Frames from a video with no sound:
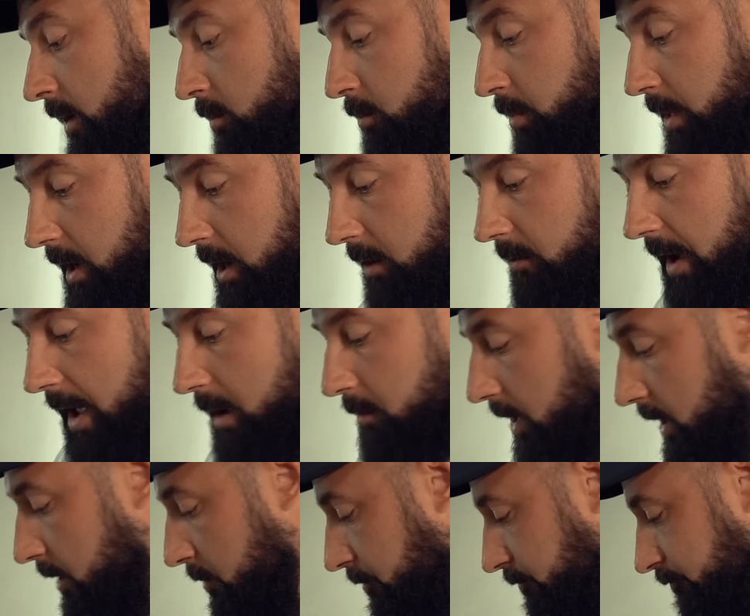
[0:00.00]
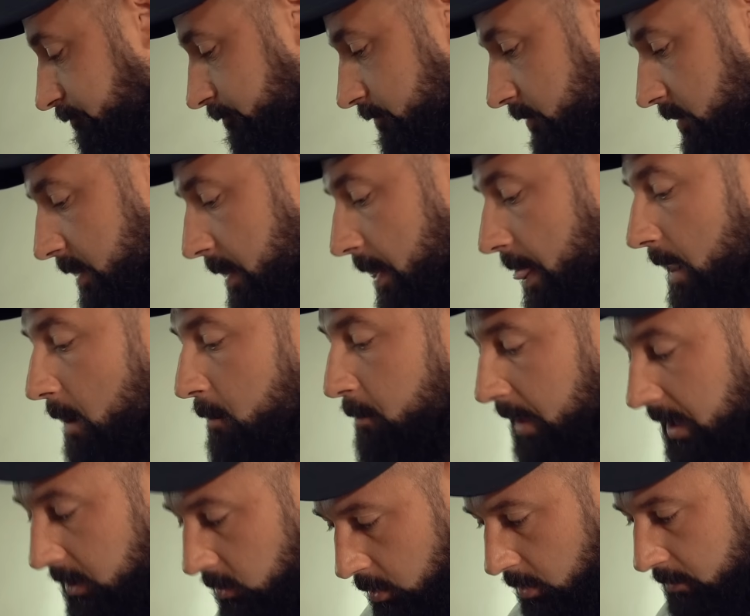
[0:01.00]
Покрываем им,
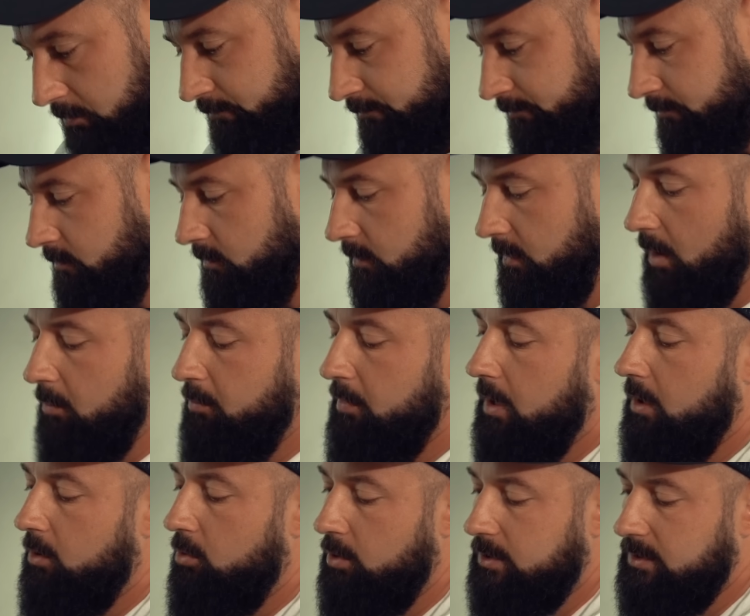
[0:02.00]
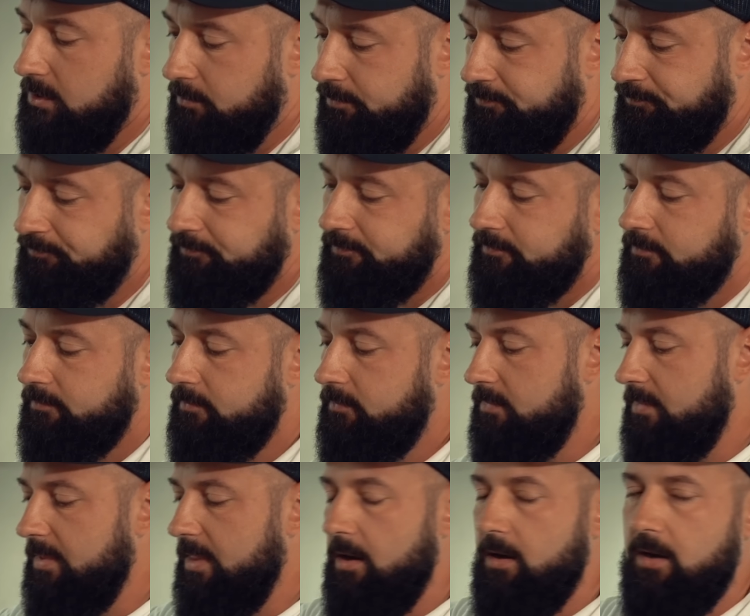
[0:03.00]
потом Переходим
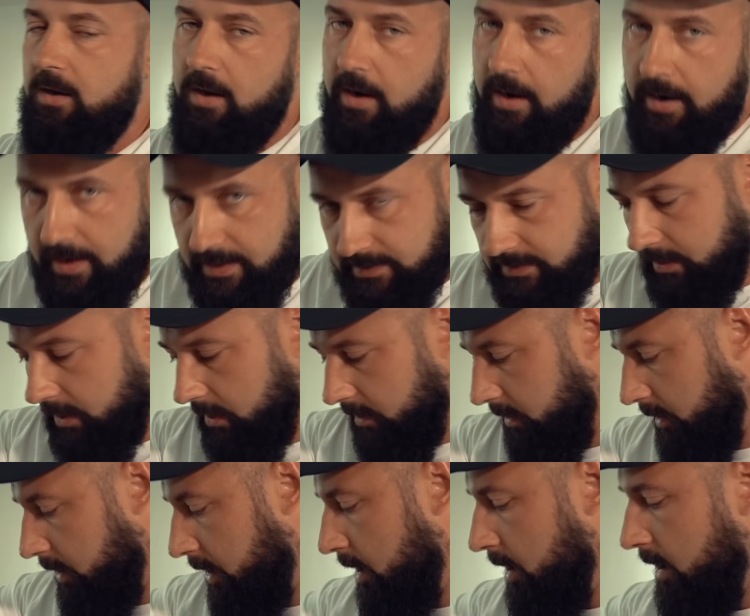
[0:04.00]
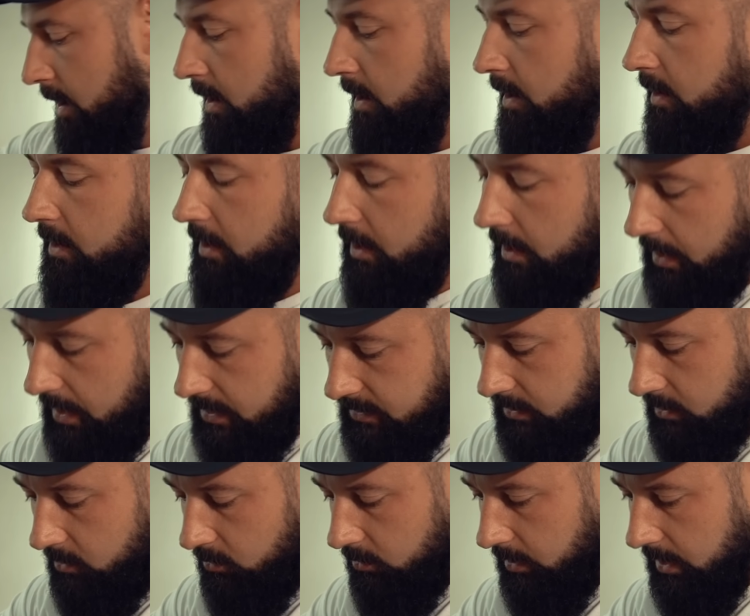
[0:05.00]
к краске.
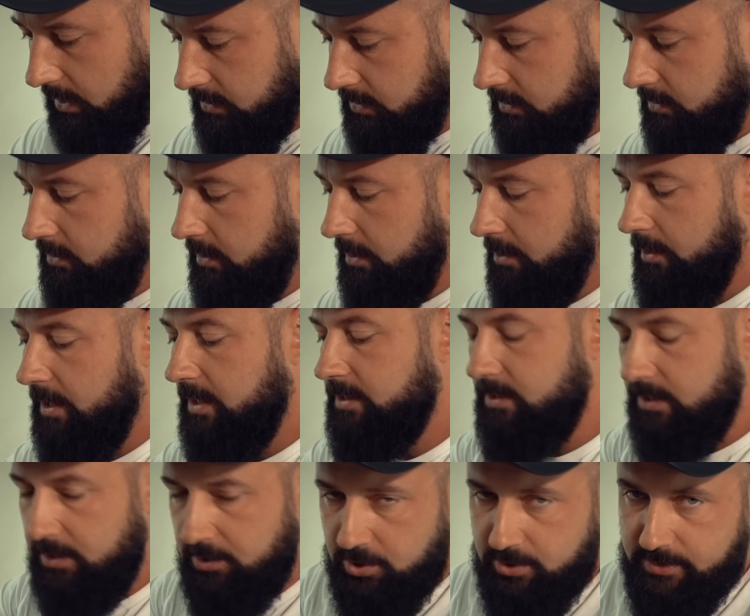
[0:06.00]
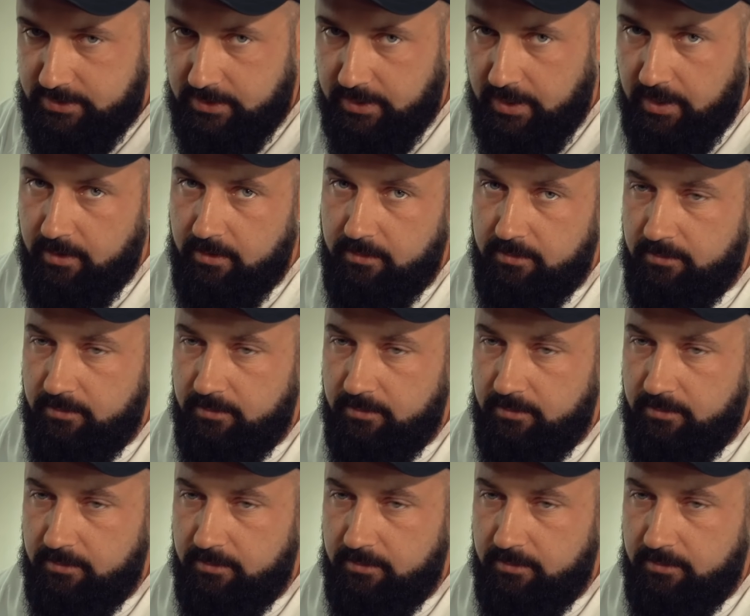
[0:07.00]
Краска у нас классическая.